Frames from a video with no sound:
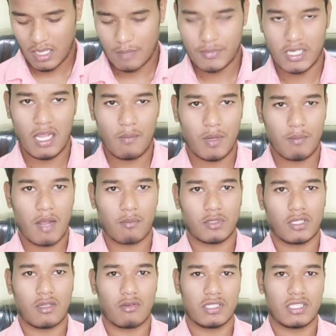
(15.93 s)
अब चलिए यहाँ पर मैं
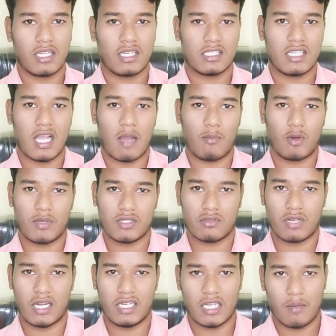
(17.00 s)
आपको बताऊँ किस तरीके से आप लोग
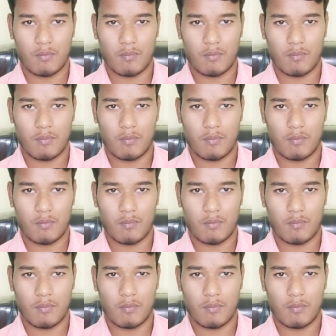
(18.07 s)
फेसबुक आईडी